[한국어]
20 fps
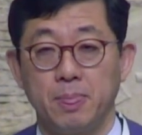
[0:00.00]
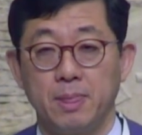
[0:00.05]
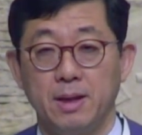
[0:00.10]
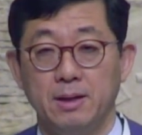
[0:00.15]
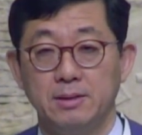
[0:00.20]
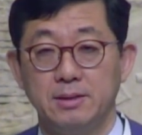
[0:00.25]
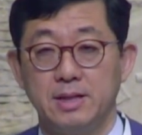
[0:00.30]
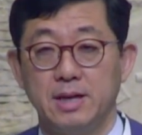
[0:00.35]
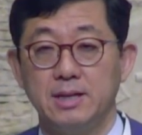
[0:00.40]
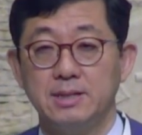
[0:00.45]

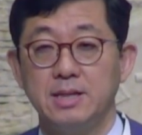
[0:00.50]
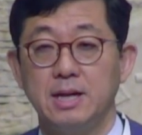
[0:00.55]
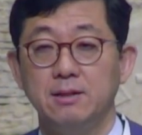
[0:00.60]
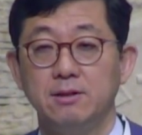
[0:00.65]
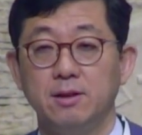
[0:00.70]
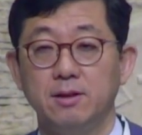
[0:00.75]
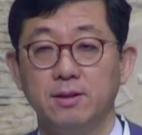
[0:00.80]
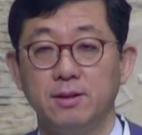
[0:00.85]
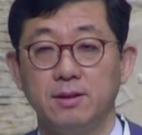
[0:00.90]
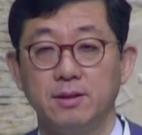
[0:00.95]
제가
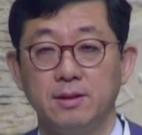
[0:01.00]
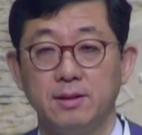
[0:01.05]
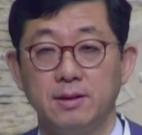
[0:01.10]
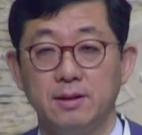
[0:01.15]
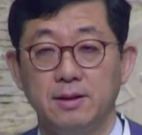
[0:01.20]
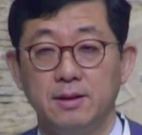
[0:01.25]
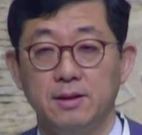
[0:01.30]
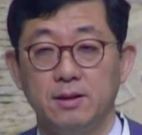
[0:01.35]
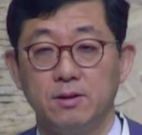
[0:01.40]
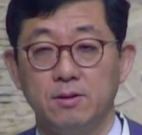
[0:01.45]
살던
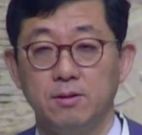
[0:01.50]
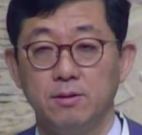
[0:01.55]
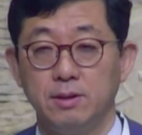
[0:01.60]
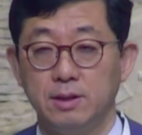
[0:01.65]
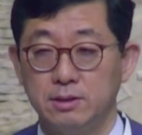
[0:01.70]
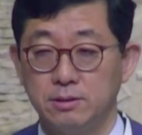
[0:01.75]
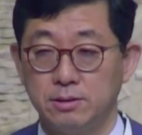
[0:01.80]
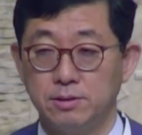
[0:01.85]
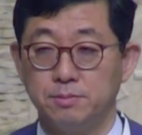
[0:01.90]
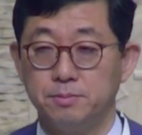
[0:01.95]

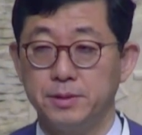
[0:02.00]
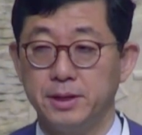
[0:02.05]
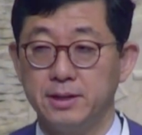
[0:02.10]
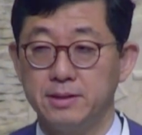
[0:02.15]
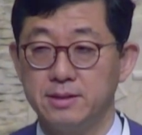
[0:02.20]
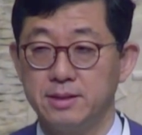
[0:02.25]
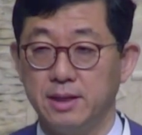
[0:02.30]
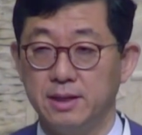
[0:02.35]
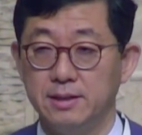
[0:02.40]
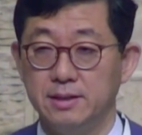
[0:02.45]
콜로라도
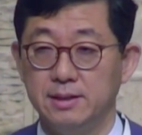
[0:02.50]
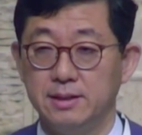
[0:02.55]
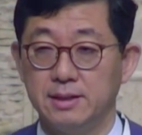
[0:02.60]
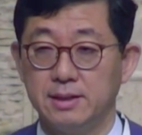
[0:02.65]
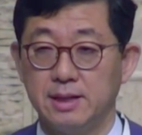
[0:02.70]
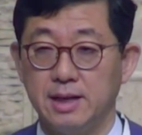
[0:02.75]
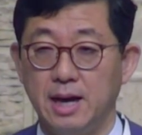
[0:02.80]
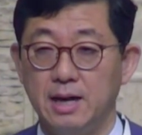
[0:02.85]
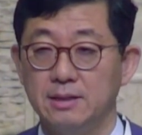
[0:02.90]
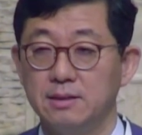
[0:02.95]
스프링스에는
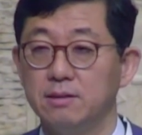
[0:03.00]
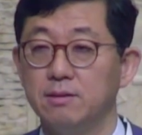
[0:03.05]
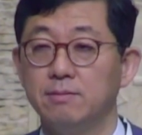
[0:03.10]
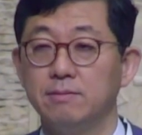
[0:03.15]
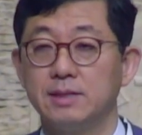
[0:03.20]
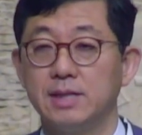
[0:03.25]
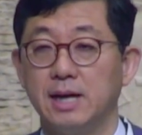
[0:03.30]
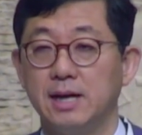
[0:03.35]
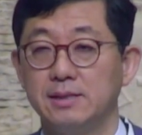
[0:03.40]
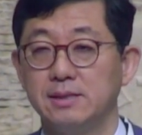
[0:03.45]
가든 그 오브
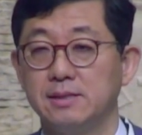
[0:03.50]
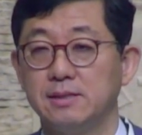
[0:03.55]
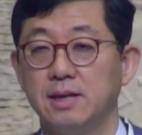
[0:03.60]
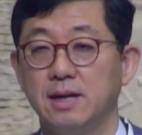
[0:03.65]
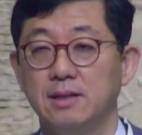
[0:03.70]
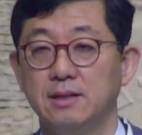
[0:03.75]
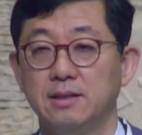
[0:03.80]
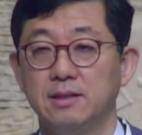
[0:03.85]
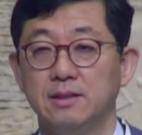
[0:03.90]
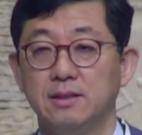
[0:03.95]

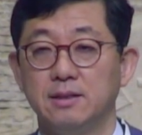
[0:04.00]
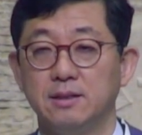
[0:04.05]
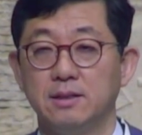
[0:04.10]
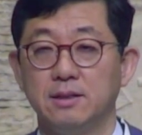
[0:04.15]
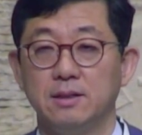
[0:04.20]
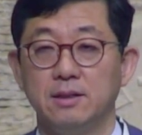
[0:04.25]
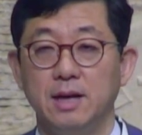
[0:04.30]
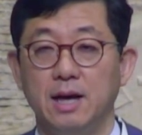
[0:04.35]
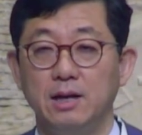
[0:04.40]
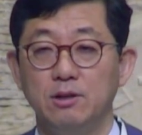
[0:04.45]
가즈라는
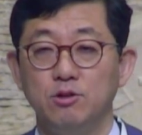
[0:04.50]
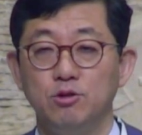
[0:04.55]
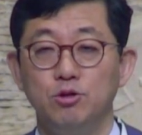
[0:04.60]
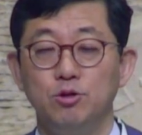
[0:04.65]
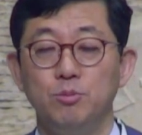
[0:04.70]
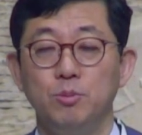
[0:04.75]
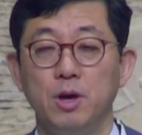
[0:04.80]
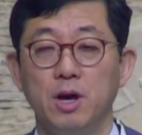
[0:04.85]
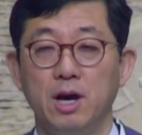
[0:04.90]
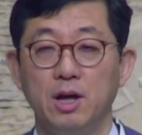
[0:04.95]
아주
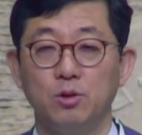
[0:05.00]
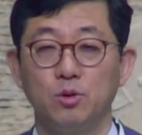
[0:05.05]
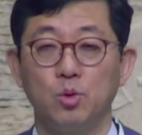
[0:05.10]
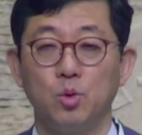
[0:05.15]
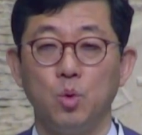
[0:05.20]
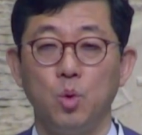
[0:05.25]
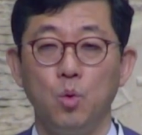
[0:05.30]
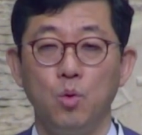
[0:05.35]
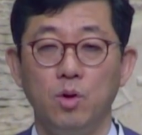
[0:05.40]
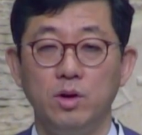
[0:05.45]
유명한
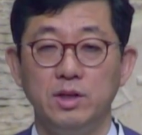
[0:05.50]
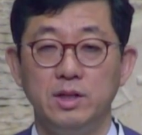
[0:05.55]
공원이